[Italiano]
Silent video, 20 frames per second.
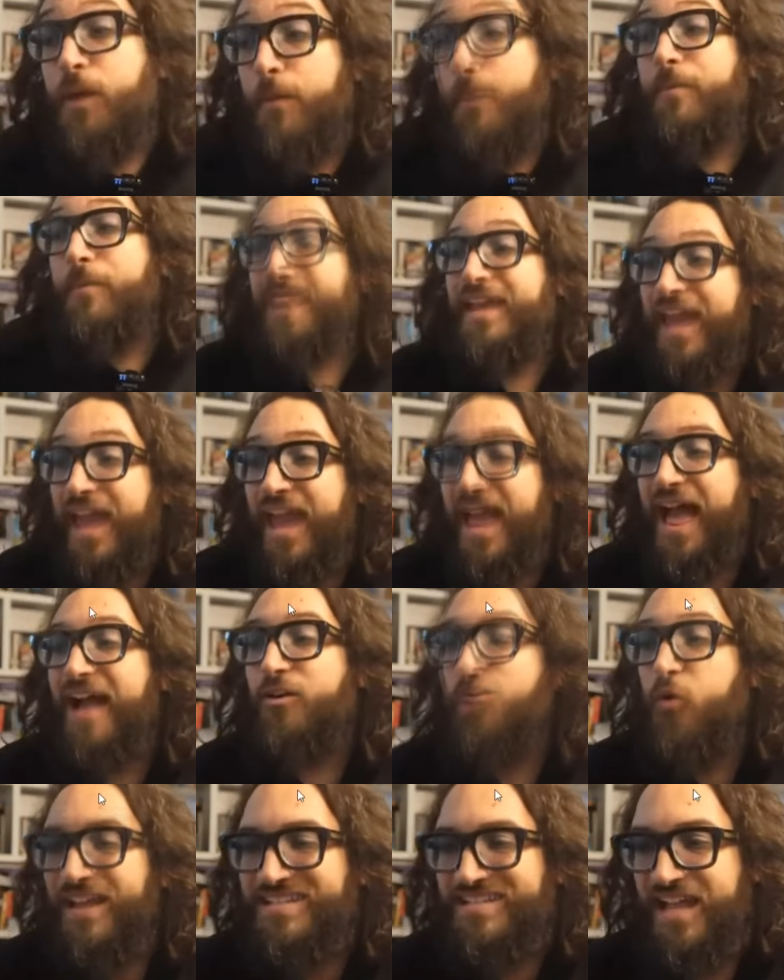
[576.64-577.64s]
proprio perché
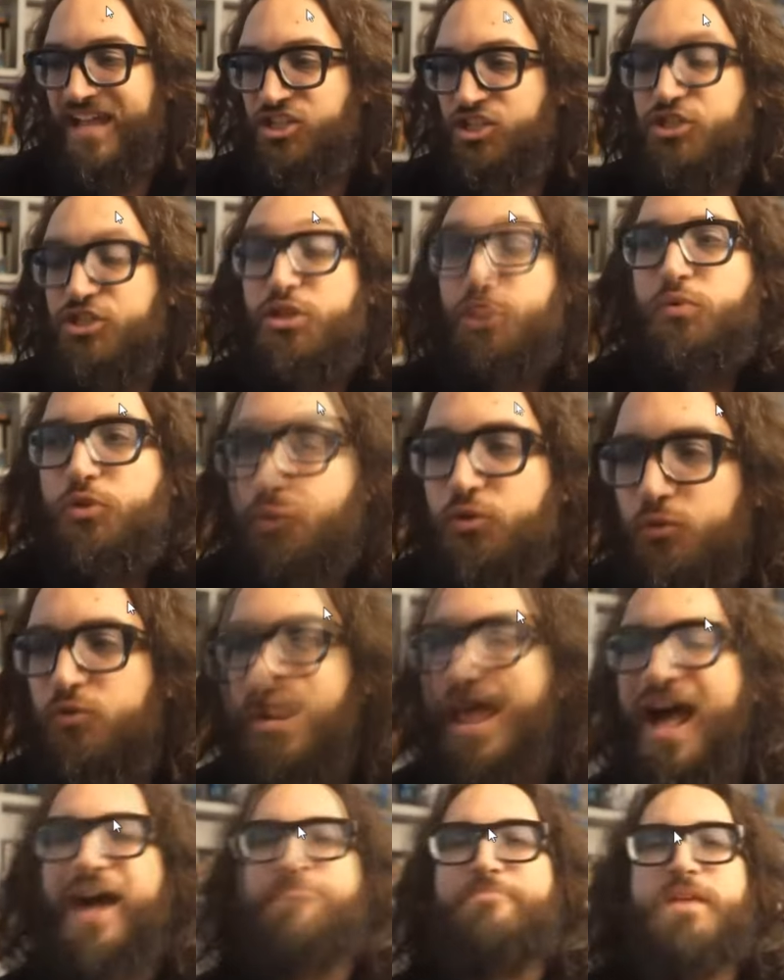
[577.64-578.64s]
ha questa
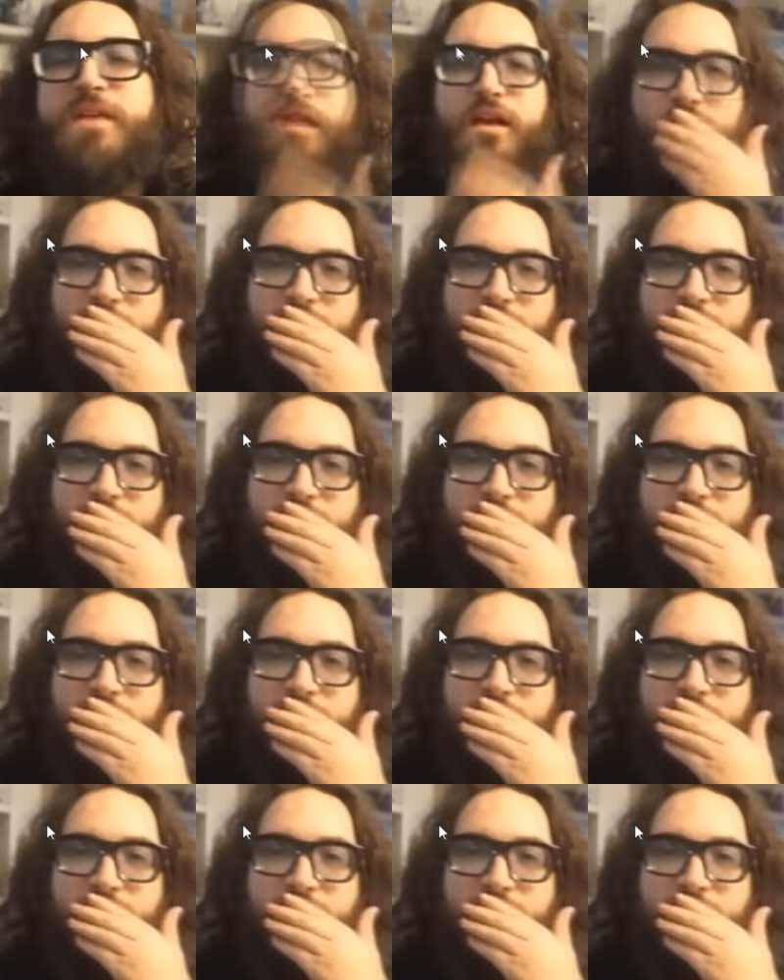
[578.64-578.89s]
struttura